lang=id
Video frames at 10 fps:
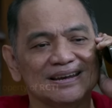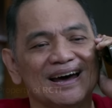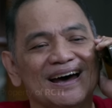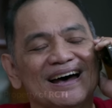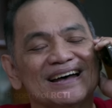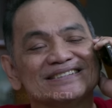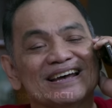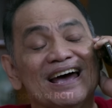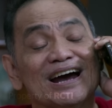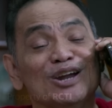Ya,
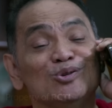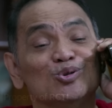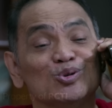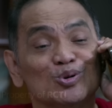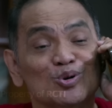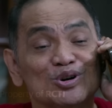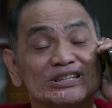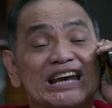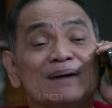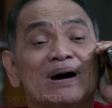saya akan dukung
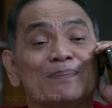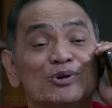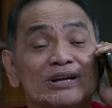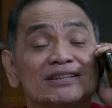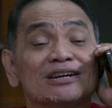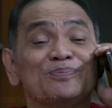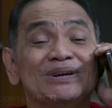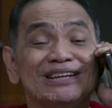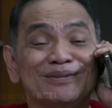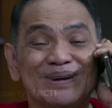siapapun yang
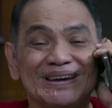terpilih,